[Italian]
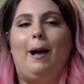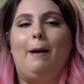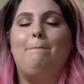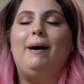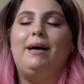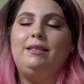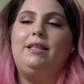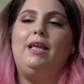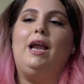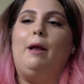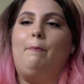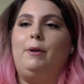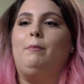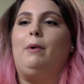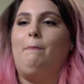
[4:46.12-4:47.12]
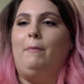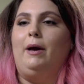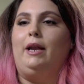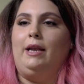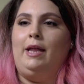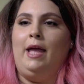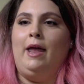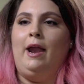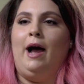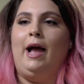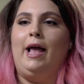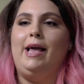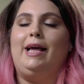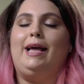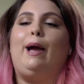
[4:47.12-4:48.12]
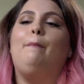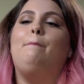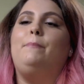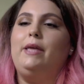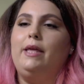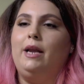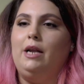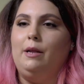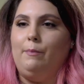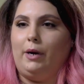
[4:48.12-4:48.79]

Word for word: Abbattere la prima barriera e capire le